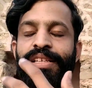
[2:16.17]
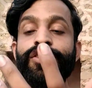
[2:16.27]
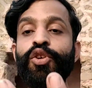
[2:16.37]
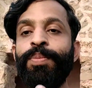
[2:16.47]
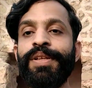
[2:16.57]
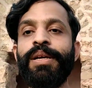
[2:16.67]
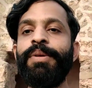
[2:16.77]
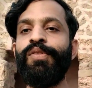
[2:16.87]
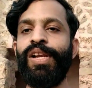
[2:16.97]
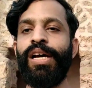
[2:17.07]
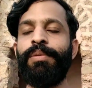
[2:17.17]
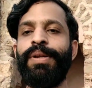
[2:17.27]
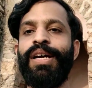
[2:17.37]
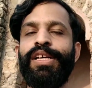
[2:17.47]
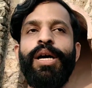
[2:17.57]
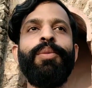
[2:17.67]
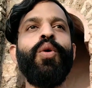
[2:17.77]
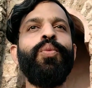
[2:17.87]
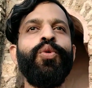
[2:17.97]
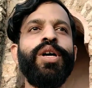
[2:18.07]
इसके ऊपर कभी व्लाग बना के
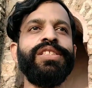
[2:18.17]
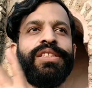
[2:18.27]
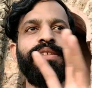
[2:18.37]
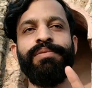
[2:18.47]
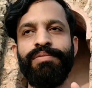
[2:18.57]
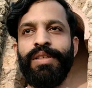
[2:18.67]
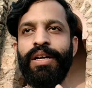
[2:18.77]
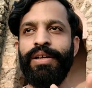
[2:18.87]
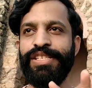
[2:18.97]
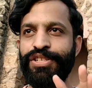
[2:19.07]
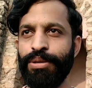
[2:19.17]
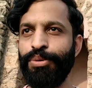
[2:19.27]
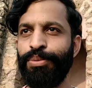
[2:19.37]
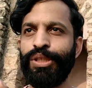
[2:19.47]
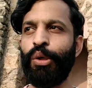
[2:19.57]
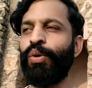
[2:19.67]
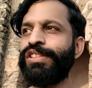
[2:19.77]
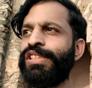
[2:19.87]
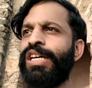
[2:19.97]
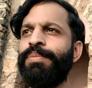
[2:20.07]
आपको पूरा इसका हिस्ट्री भी बताऊंगा
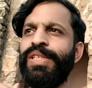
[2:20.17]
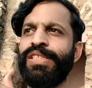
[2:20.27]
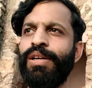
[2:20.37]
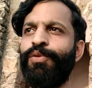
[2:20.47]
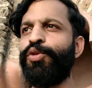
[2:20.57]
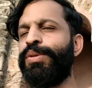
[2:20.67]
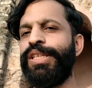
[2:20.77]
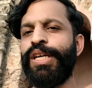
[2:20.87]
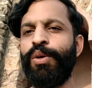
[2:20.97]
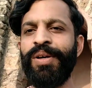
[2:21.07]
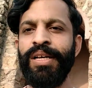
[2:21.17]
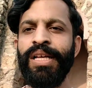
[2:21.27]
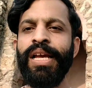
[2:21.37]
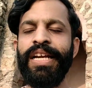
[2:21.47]
साथ में इसका व्यू भी दिखाऊंगा